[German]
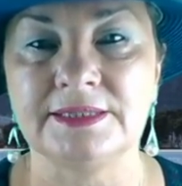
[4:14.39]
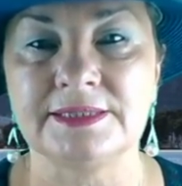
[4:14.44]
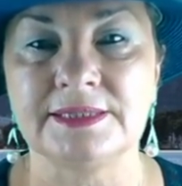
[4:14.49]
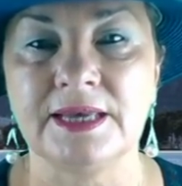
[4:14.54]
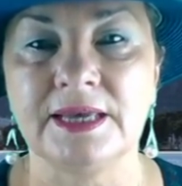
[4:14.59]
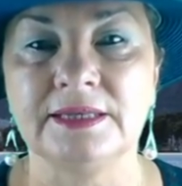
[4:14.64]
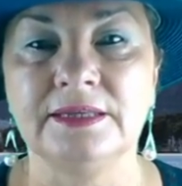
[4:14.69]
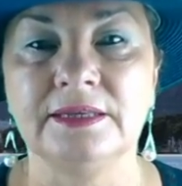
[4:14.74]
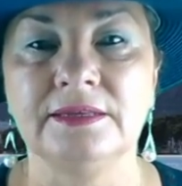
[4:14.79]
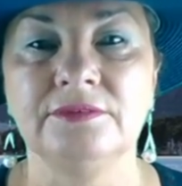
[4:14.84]

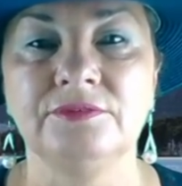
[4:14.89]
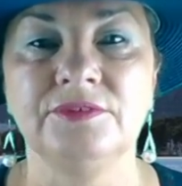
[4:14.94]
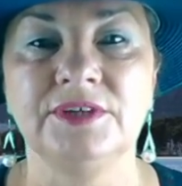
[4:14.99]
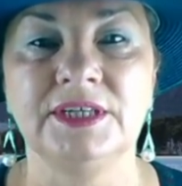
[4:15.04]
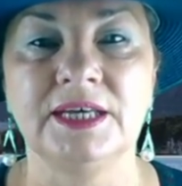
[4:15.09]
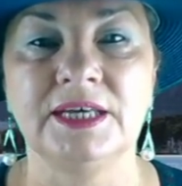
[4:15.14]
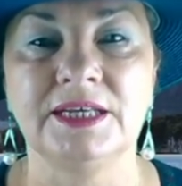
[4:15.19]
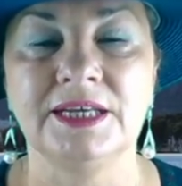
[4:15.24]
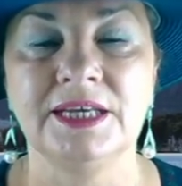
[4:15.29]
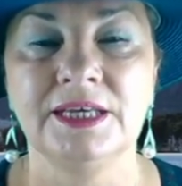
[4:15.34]
Tierkreiszeichen
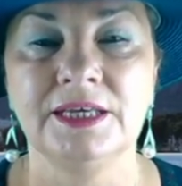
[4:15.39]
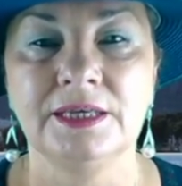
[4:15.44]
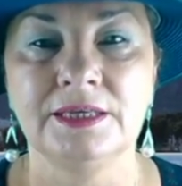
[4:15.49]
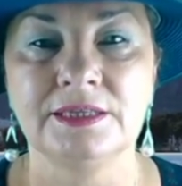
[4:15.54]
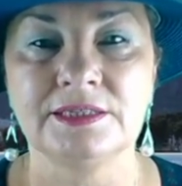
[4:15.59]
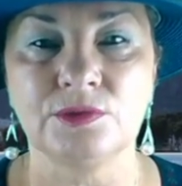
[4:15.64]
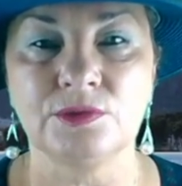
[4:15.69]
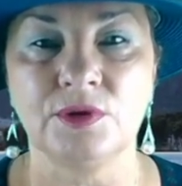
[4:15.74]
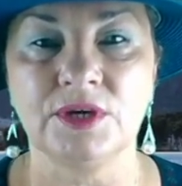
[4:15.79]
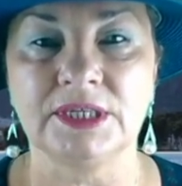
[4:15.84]
wieder
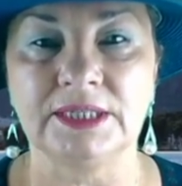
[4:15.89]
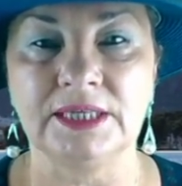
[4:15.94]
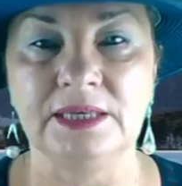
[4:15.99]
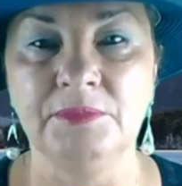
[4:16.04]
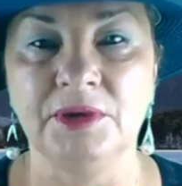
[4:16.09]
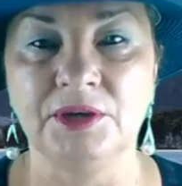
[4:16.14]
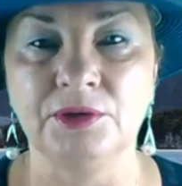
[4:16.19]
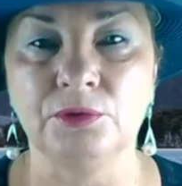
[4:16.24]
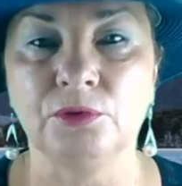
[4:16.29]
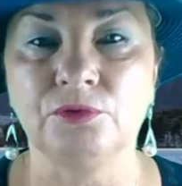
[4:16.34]
sorgt
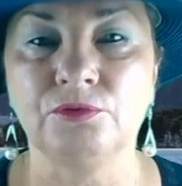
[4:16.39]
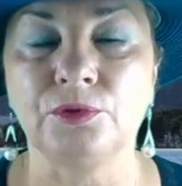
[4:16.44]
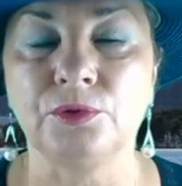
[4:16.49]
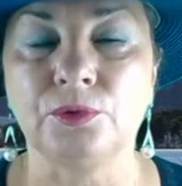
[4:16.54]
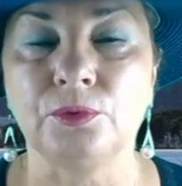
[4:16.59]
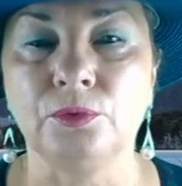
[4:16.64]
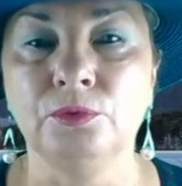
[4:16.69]
immer noch für